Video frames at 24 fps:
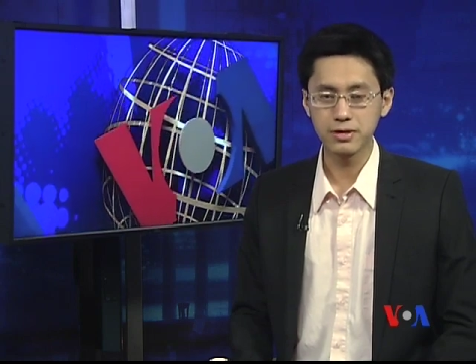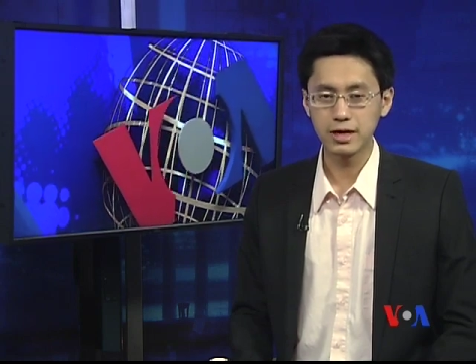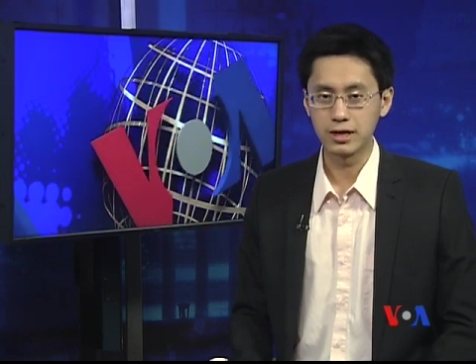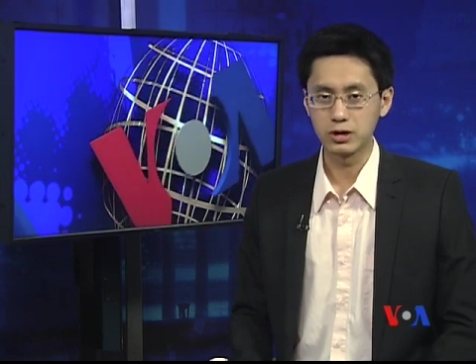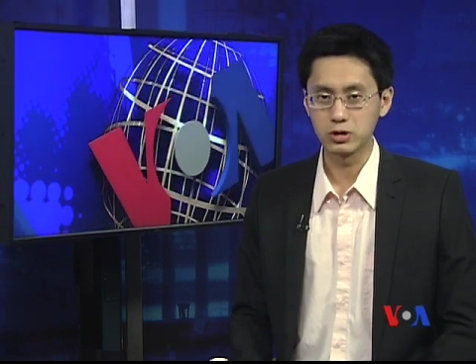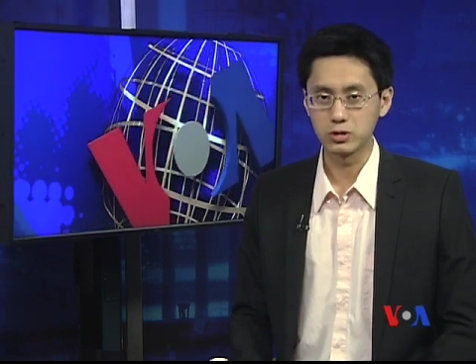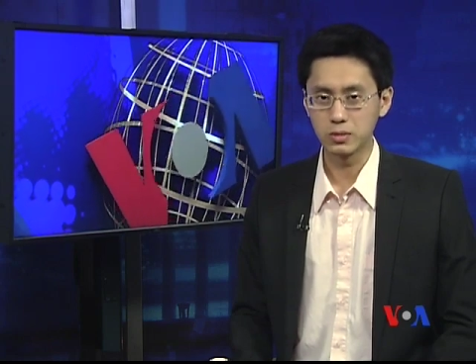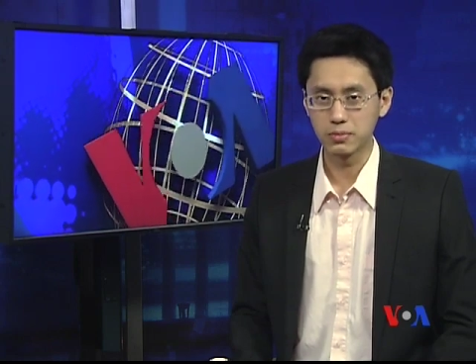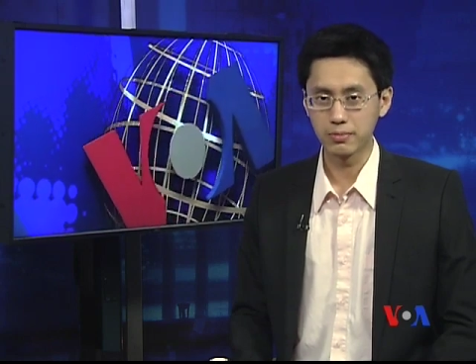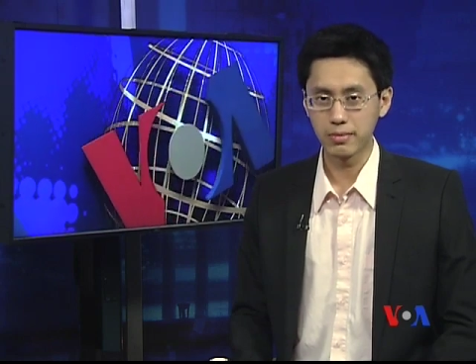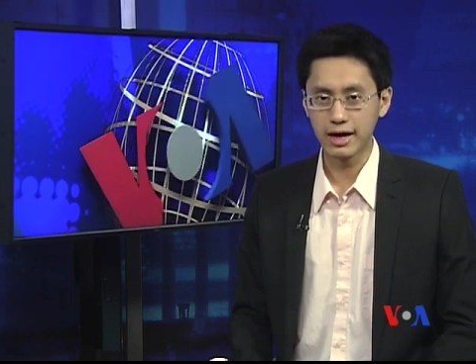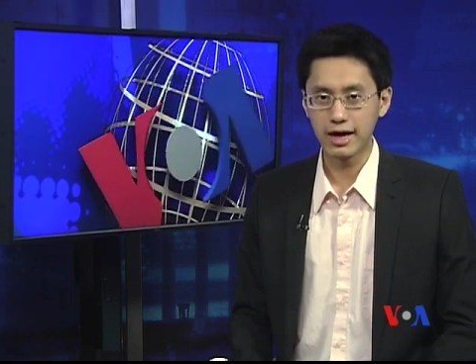dạy
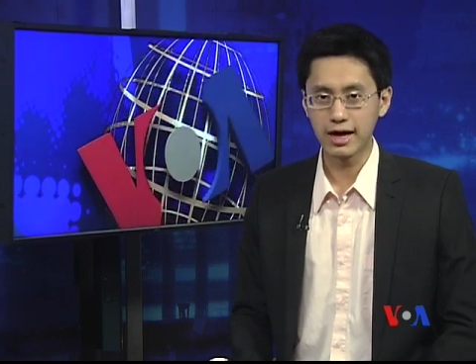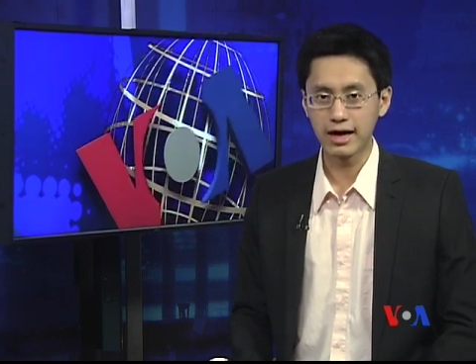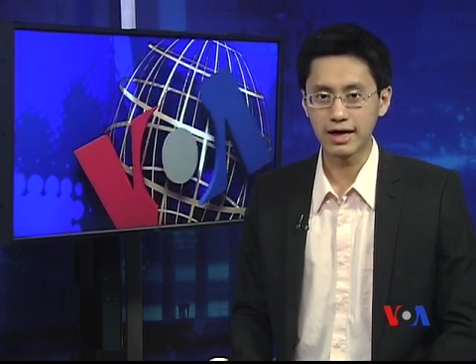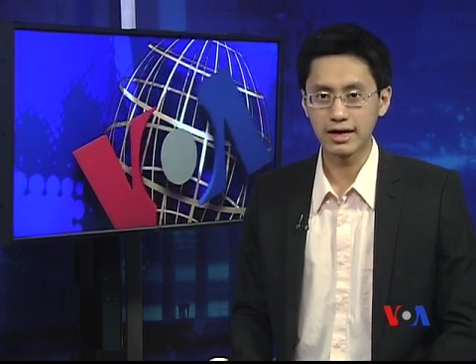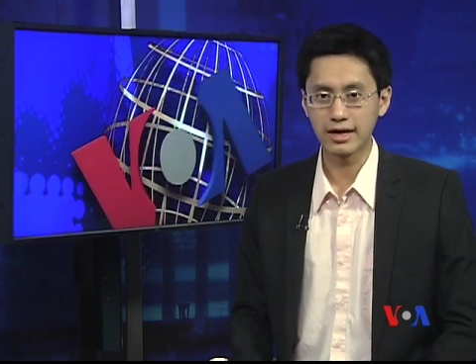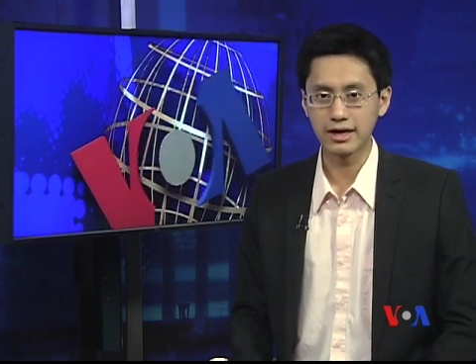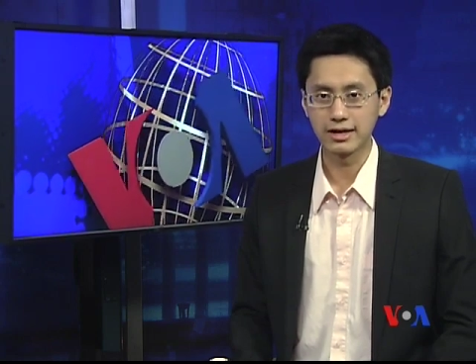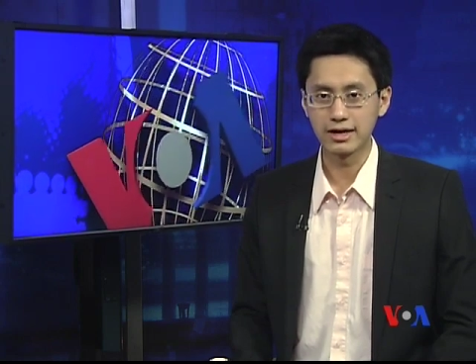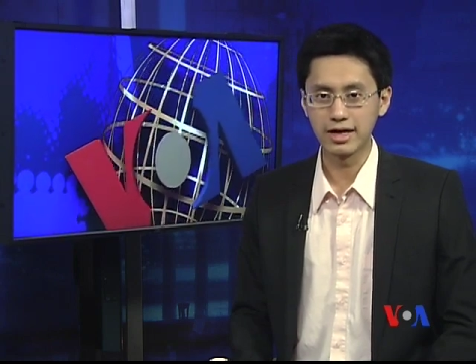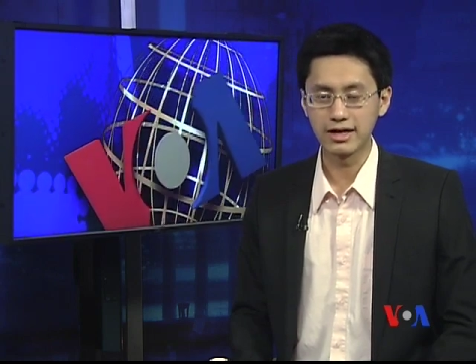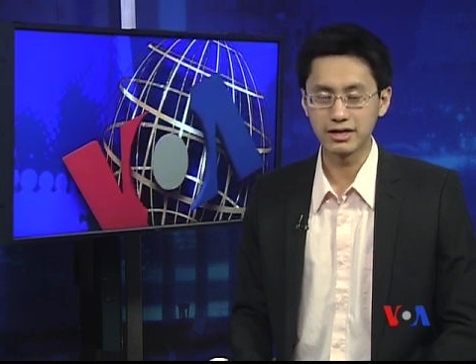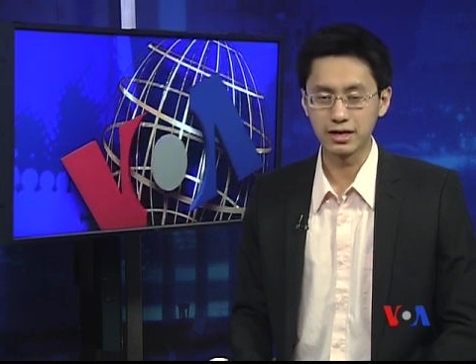Zumba
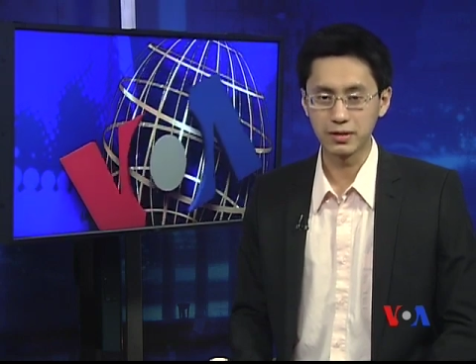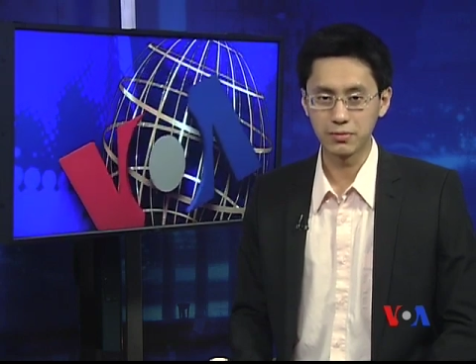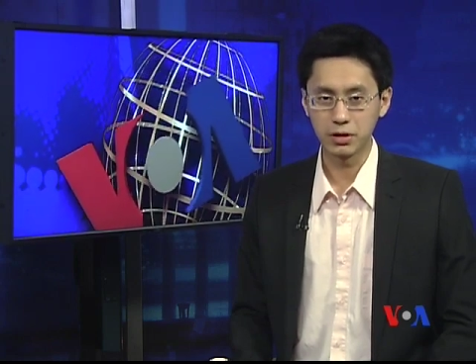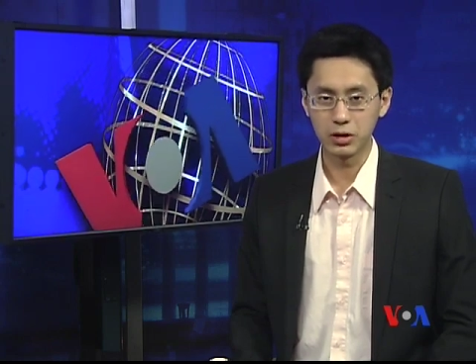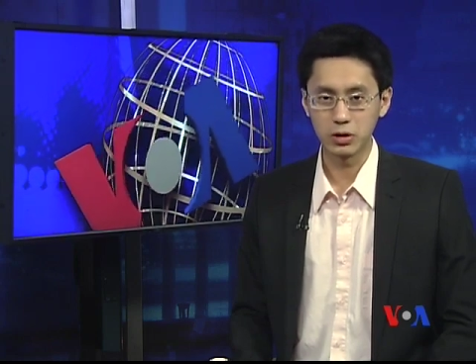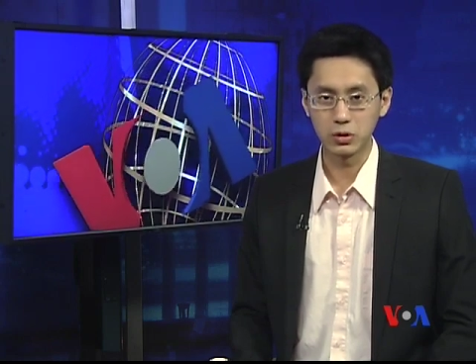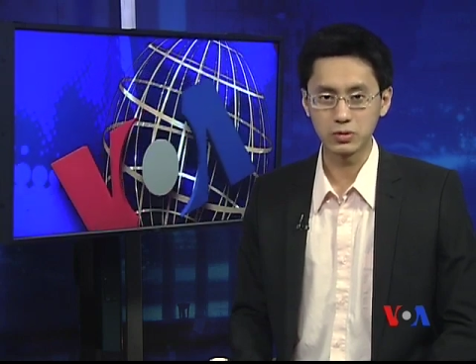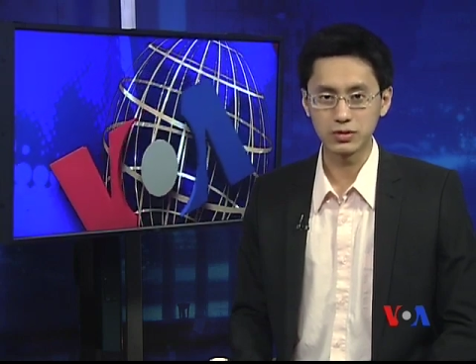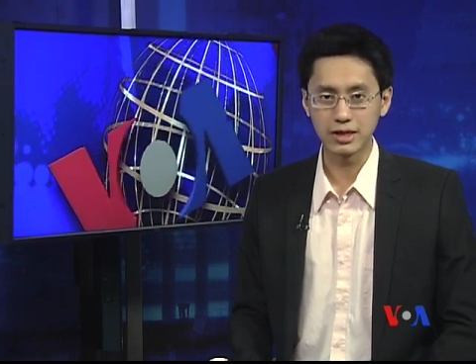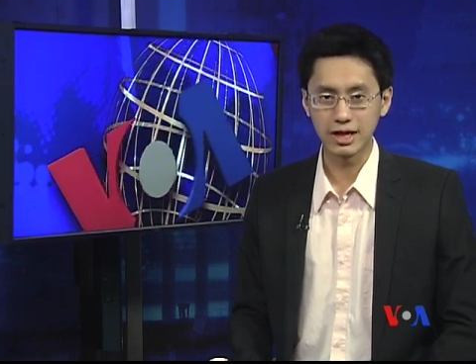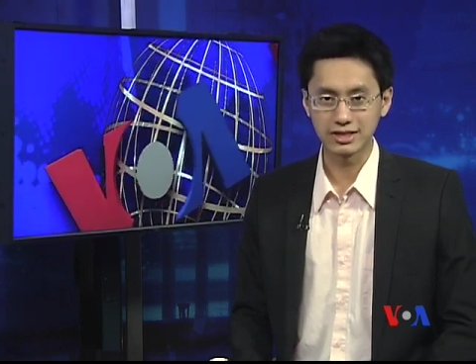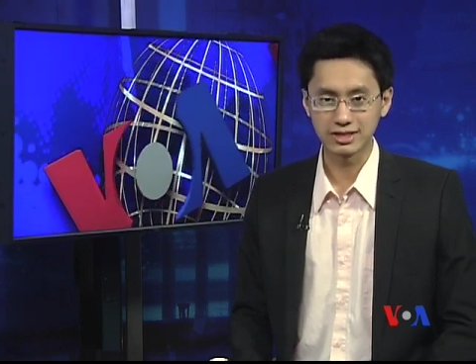để tìm
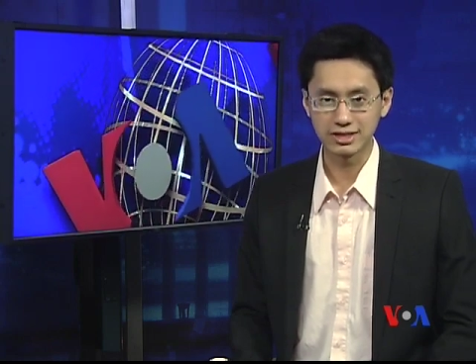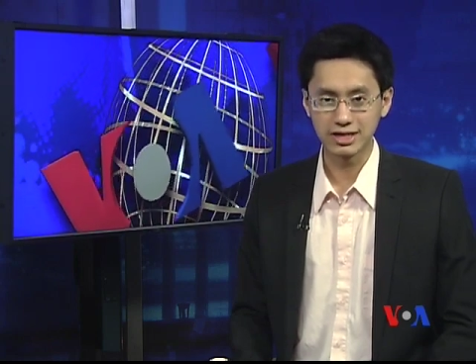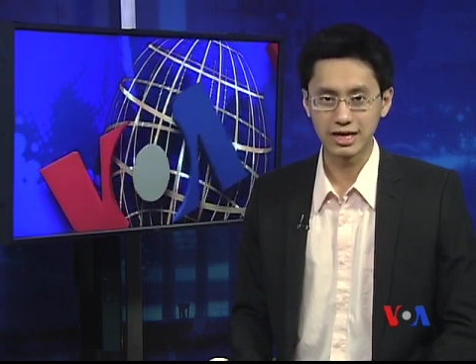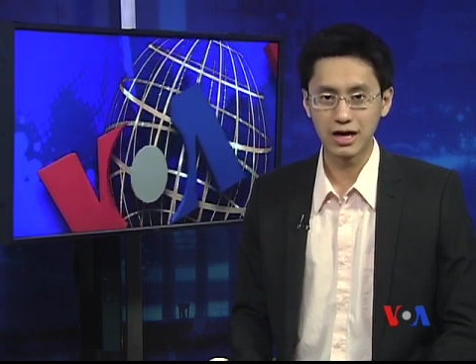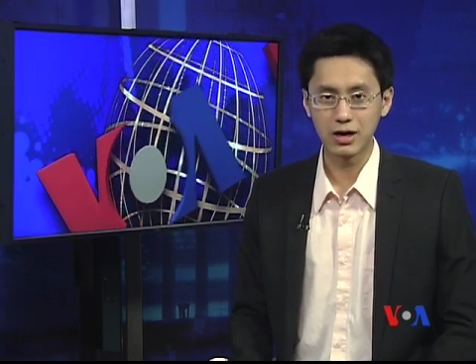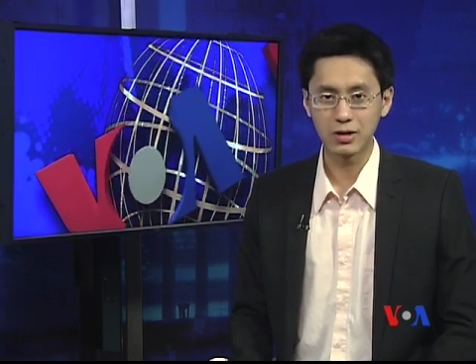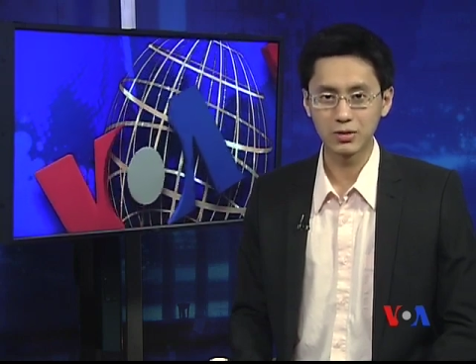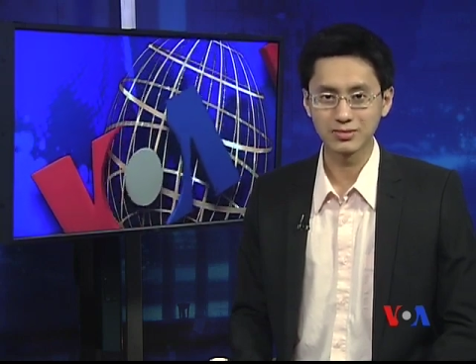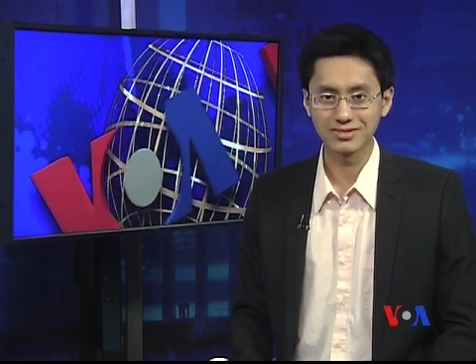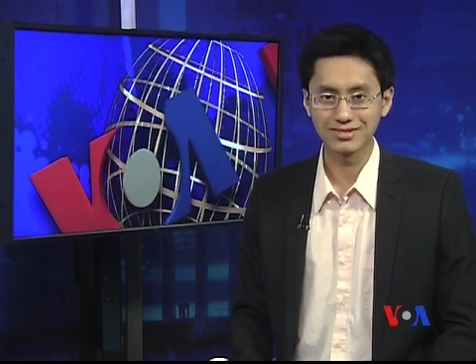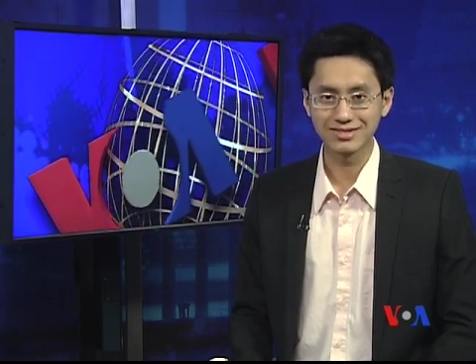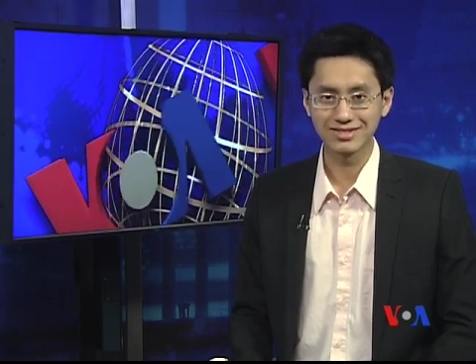hiểu tại
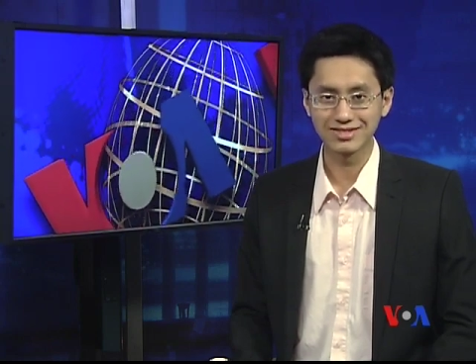sao.